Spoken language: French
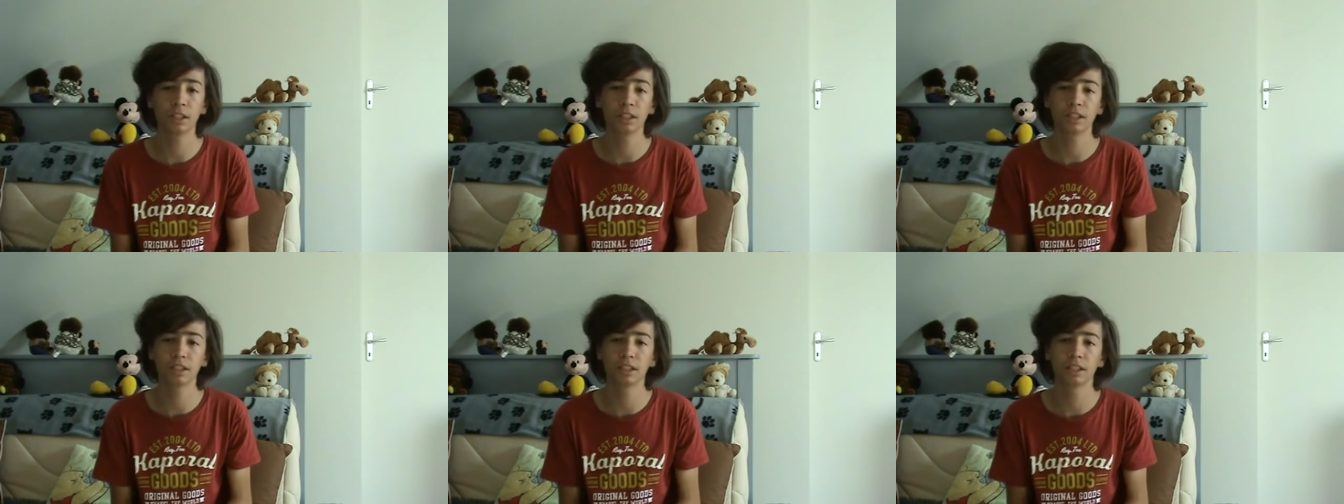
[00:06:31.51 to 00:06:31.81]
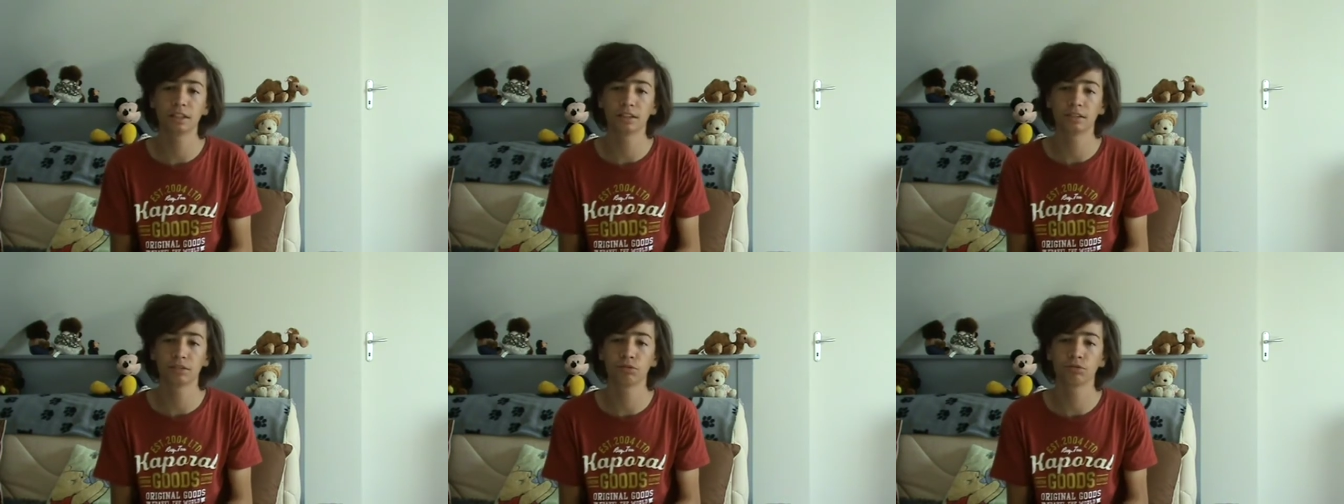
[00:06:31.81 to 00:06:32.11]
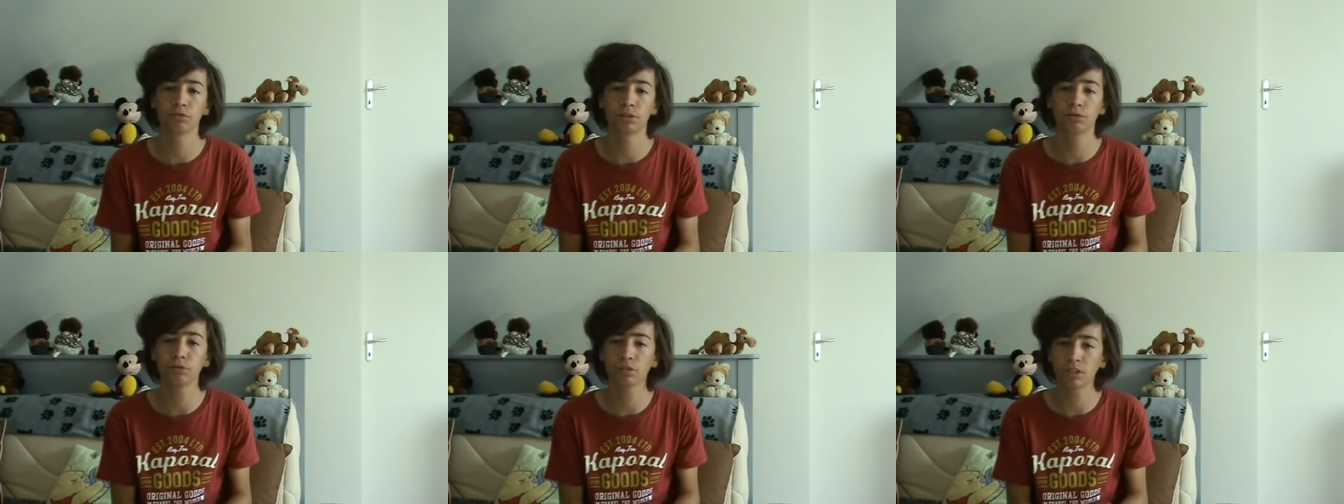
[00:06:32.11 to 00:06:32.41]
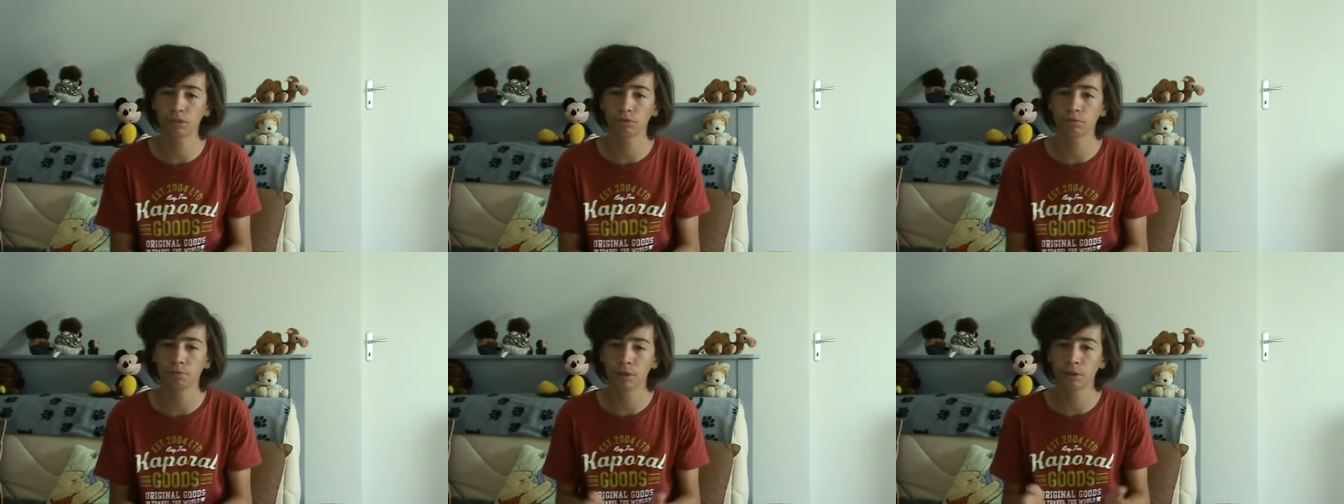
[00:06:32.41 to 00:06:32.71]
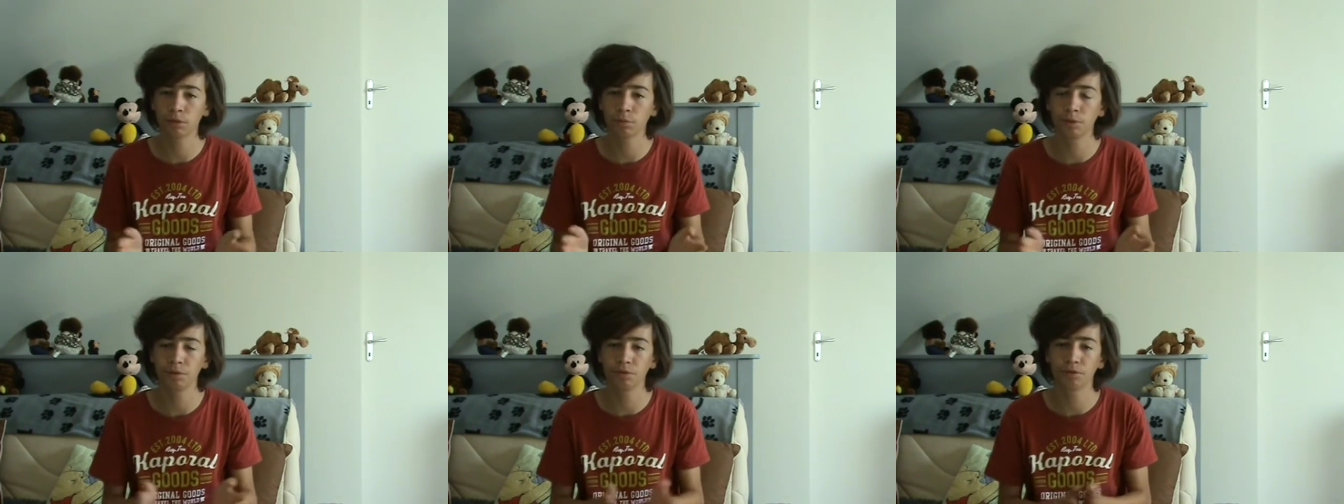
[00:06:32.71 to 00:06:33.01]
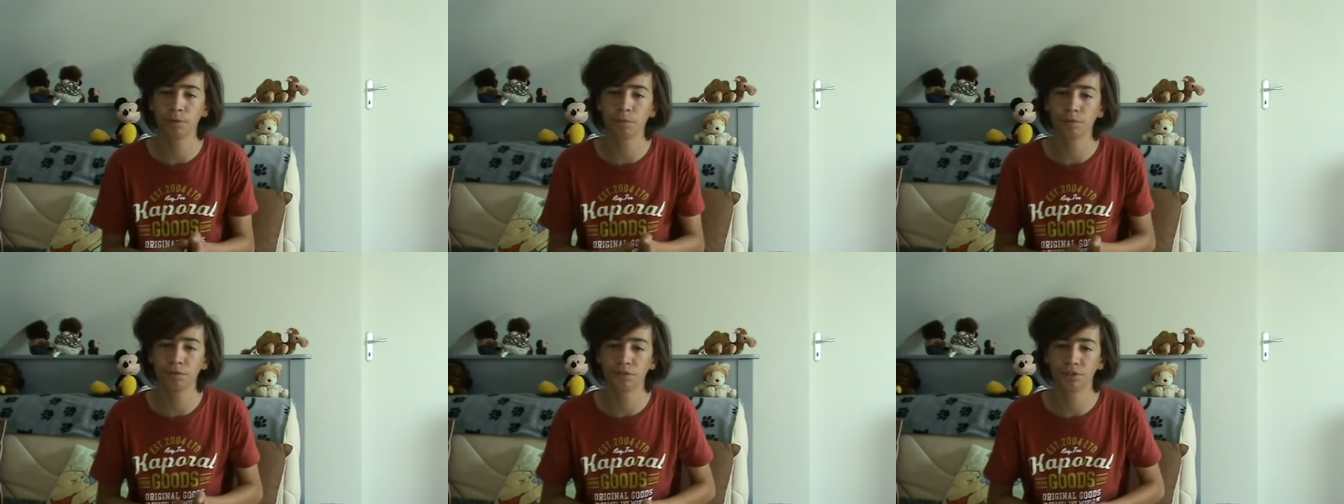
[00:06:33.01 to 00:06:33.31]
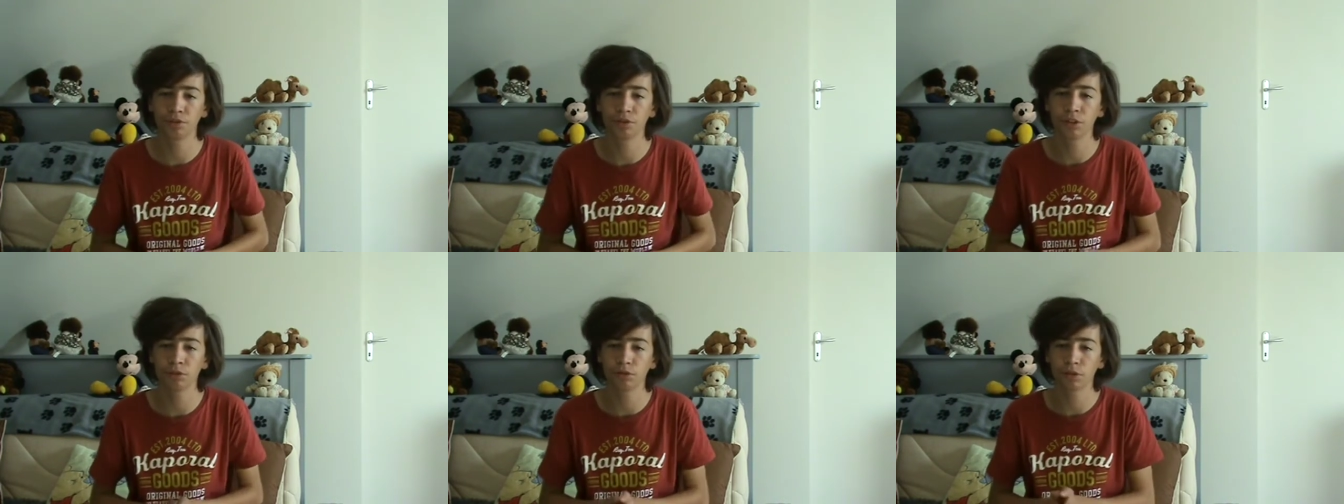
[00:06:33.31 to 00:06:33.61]
Et selon les courses, ça compte pas comme des lutteurs
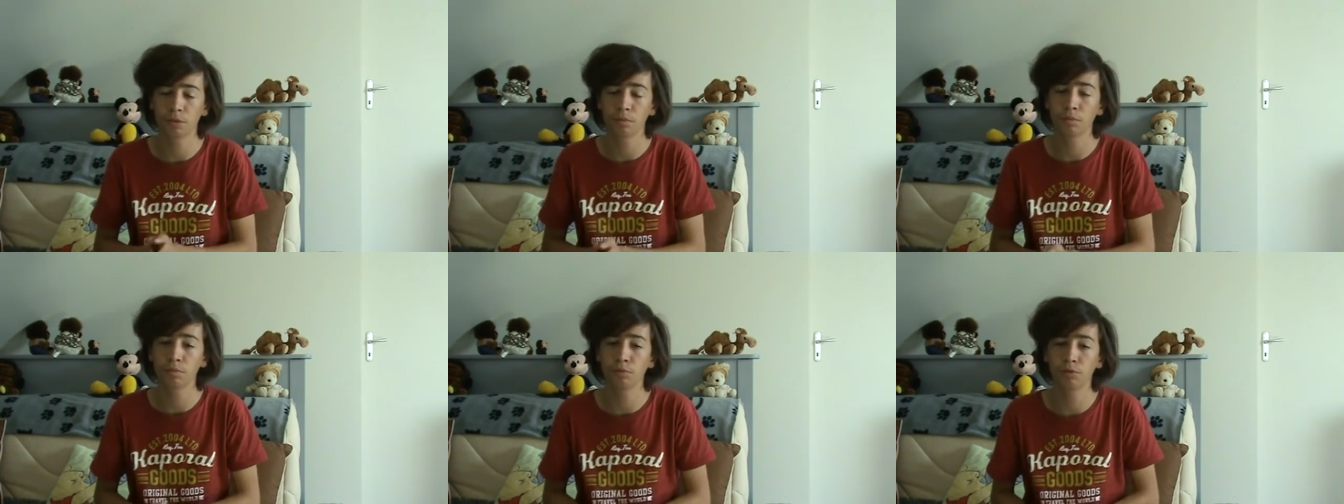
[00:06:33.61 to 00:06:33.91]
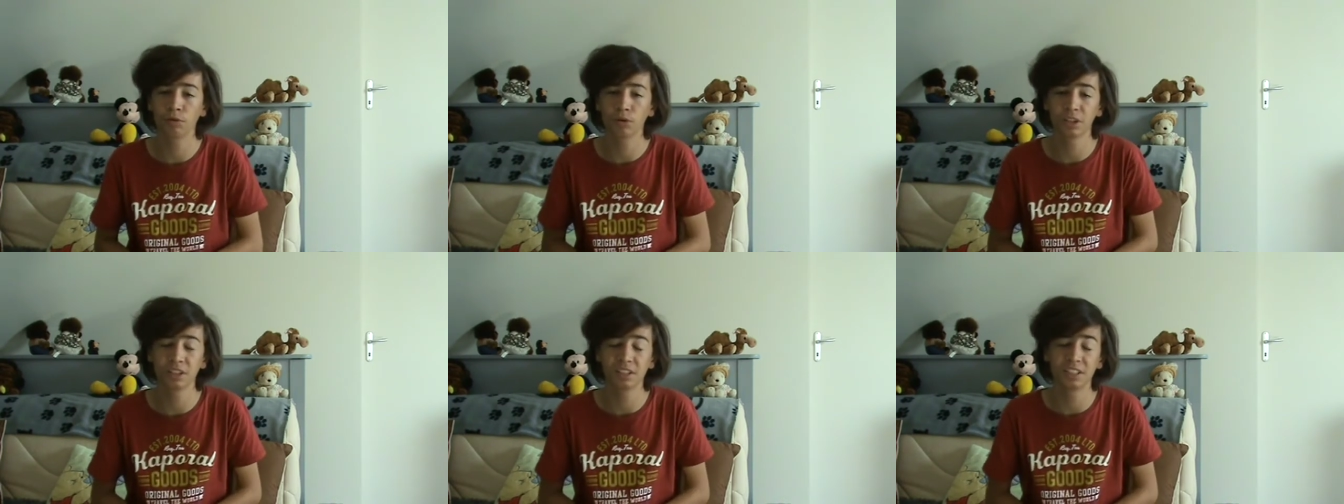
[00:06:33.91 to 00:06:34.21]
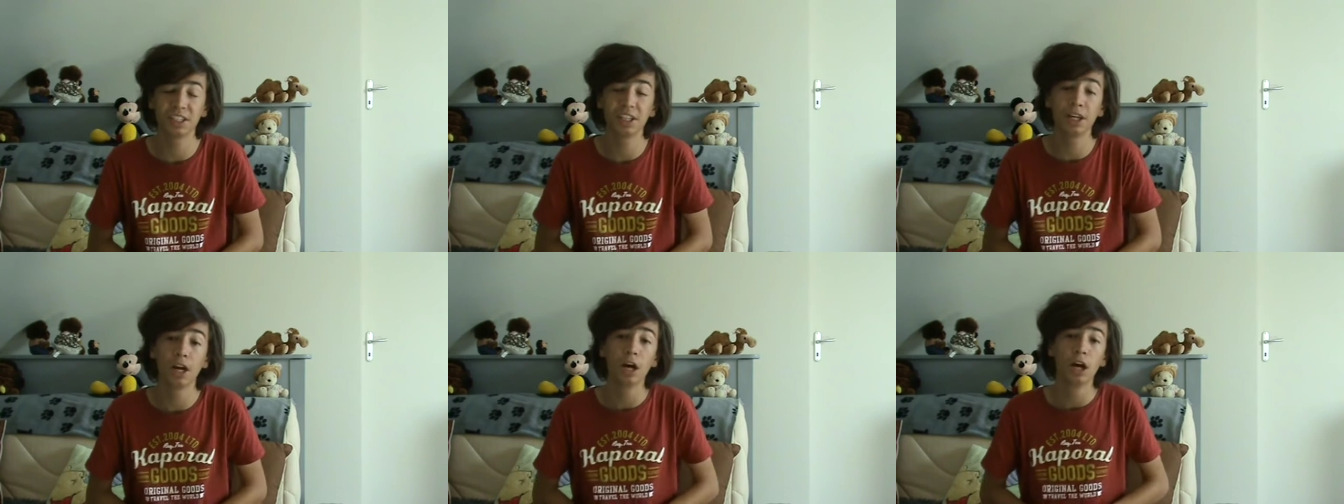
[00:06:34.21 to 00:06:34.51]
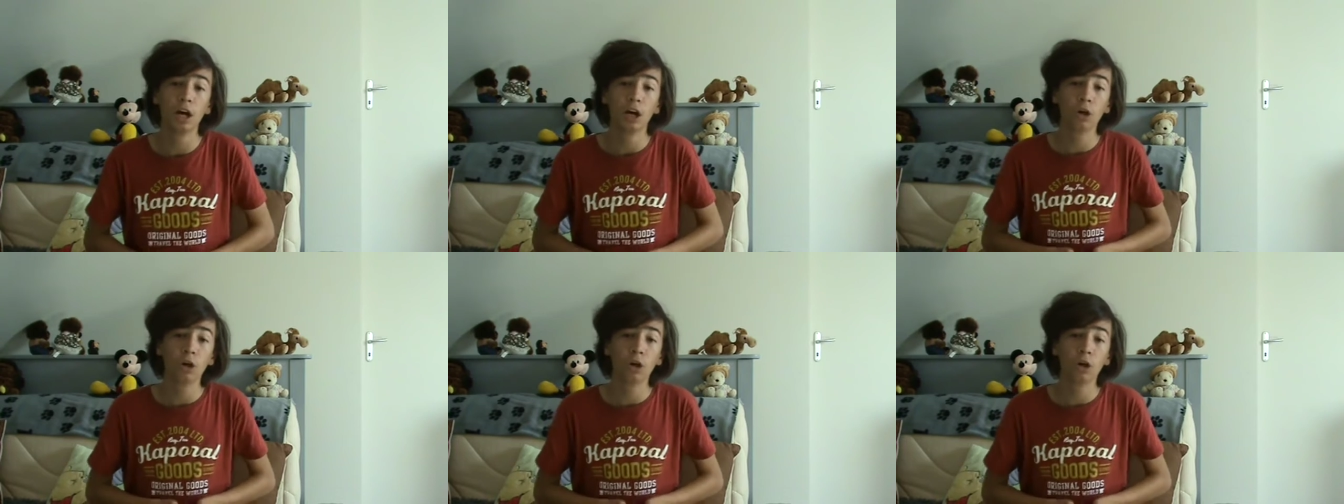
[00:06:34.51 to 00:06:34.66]
professionnels, notamment pour Goretzky.